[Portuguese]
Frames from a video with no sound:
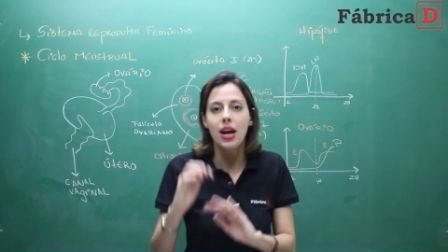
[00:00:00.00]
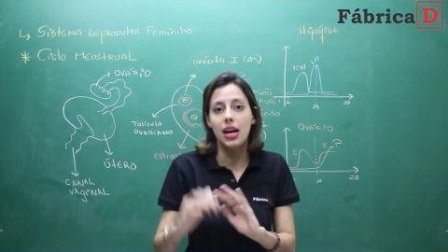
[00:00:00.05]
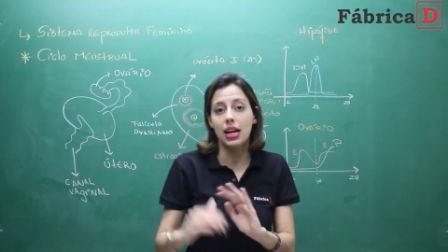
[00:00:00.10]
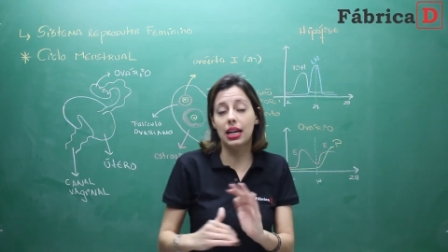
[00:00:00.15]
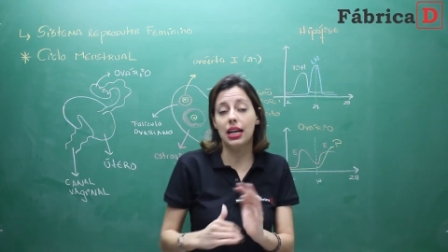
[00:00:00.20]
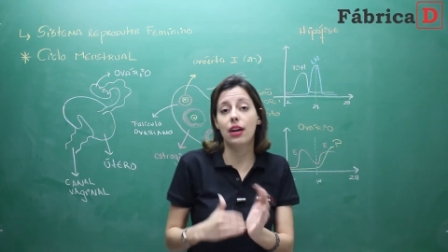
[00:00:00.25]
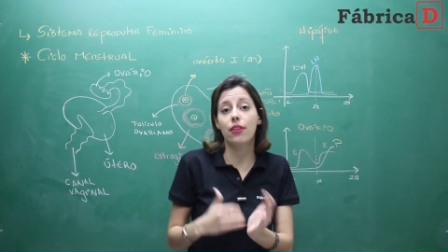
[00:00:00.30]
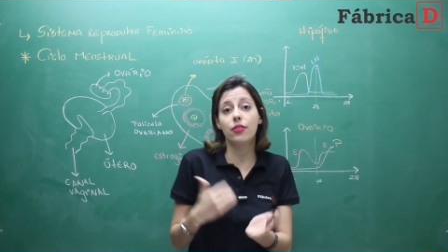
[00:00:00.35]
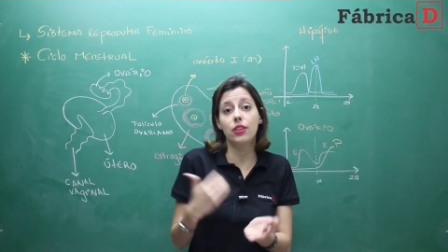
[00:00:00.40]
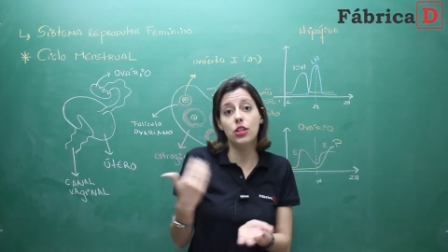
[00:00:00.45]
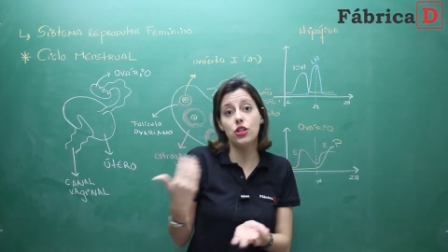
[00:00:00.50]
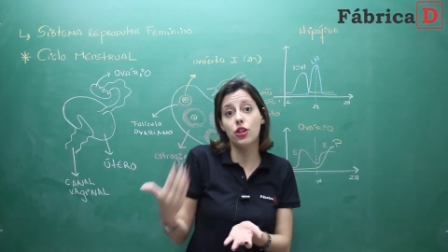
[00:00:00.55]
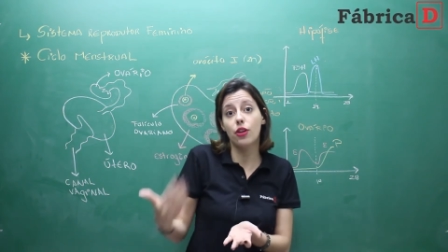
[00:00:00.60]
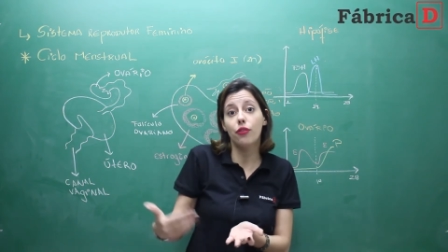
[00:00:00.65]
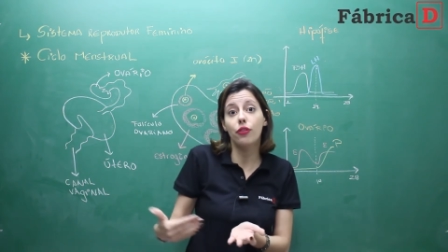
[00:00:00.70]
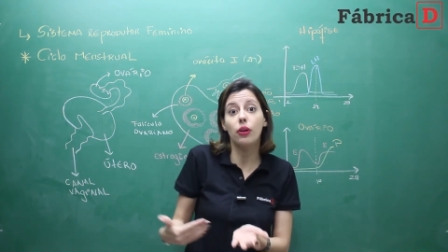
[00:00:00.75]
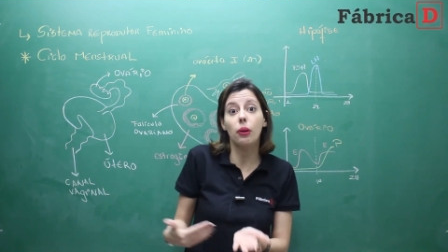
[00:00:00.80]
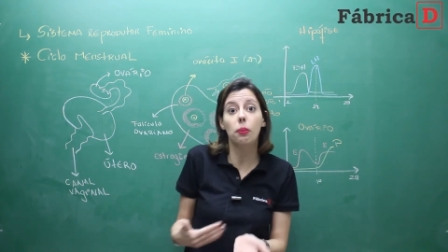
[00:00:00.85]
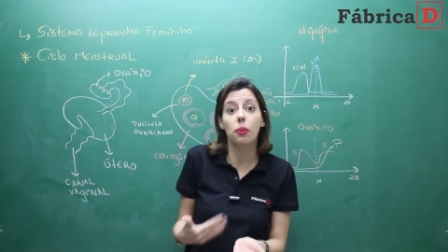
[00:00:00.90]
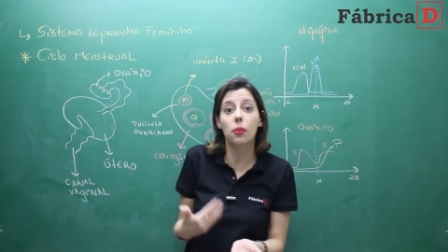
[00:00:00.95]
a gravidez já
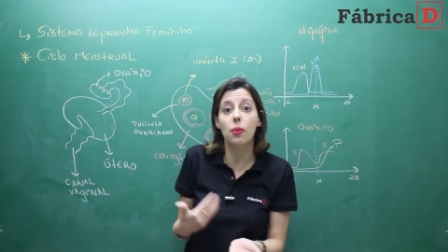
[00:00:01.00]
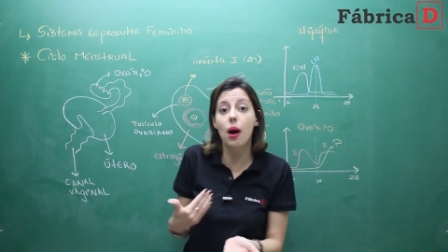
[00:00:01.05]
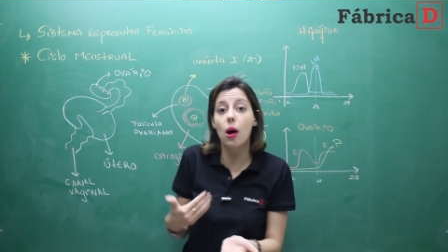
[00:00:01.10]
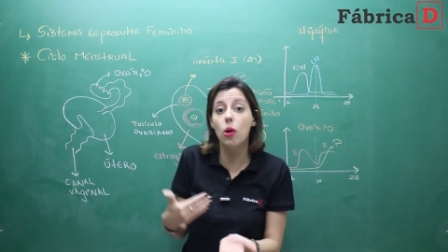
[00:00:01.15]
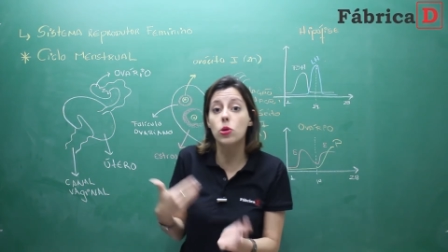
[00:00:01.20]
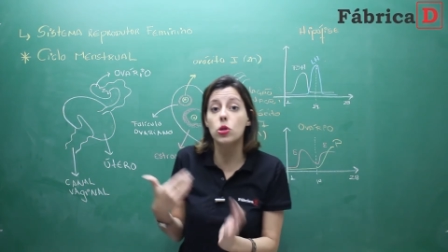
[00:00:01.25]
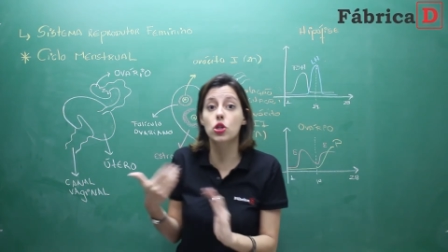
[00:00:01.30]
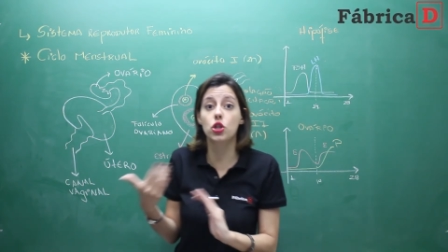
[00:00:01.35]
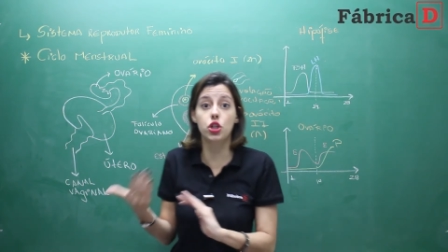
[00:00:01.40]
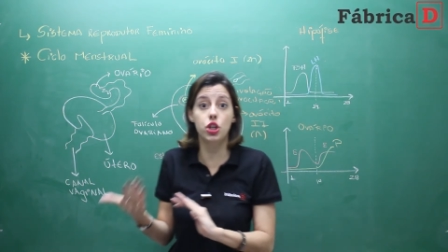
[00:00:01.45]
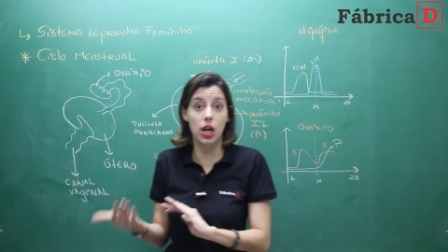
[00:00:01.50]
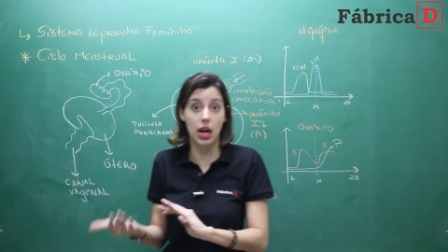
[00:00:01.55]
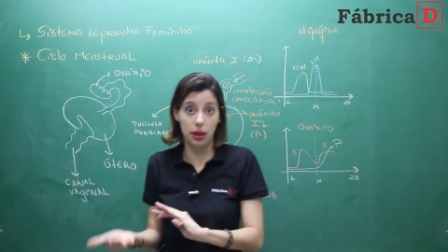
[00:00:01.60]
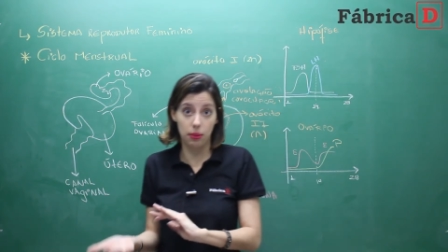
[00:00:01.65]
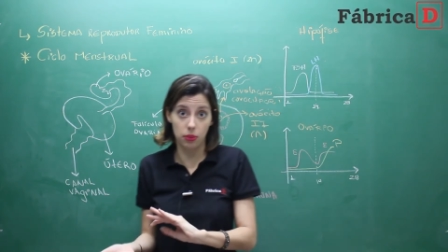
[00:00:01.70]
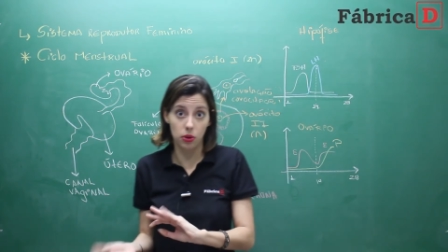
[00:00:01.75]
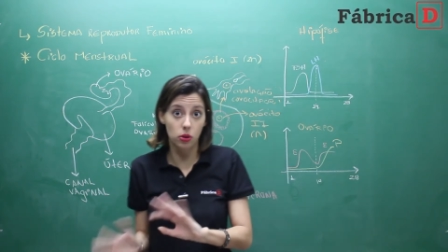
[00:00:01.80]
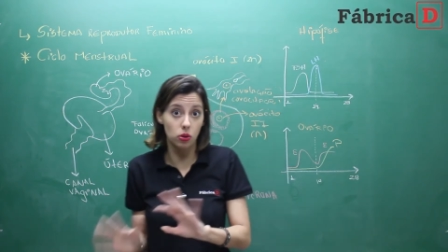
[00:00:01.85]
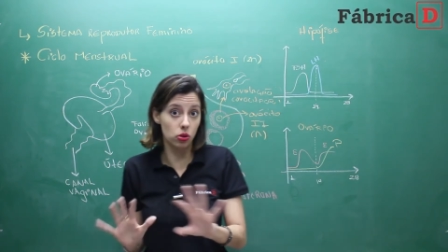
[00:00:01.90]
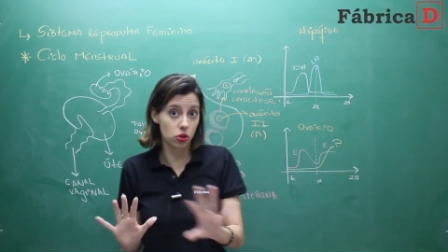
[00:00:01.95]
fica para uma aula de
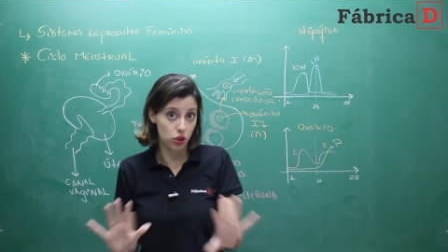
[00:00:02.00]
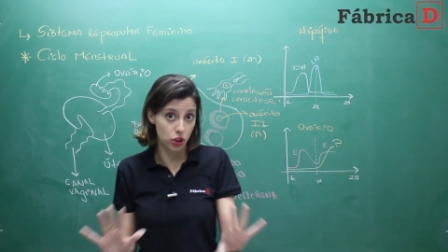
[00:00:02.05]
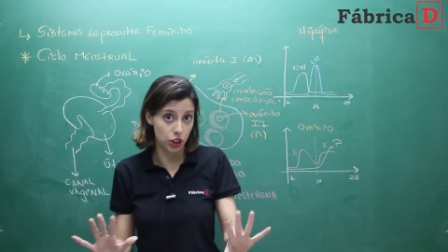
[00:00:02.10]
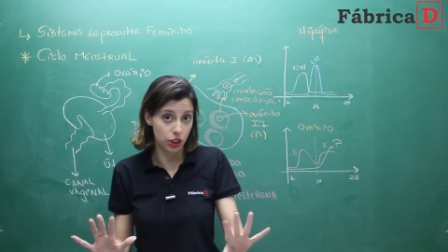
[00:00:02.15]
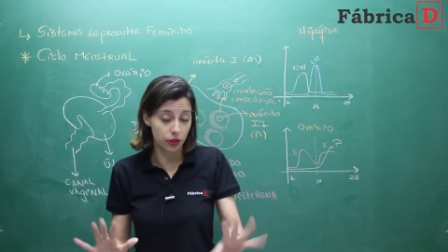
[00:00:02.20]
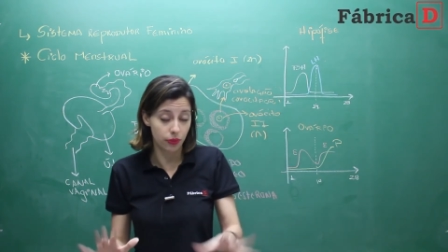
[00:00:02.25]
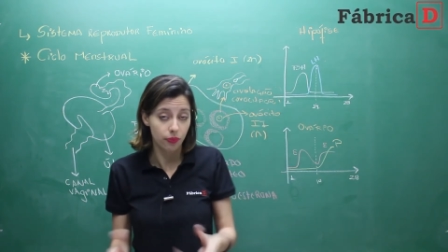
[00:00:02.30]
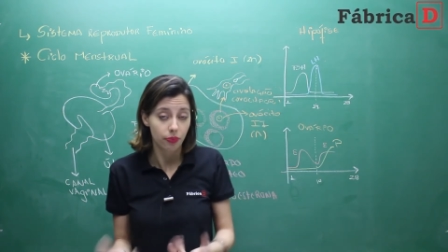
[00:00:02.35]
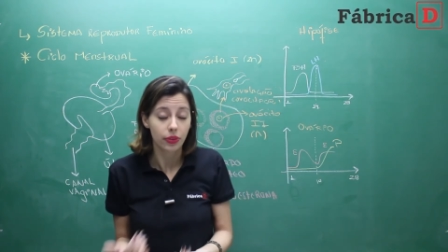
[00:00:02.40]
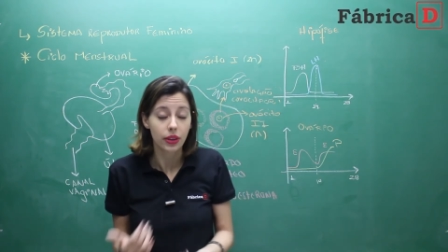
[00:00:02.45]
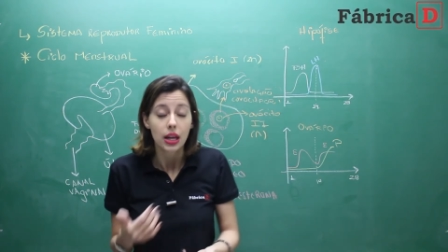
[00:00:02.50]
embriologia.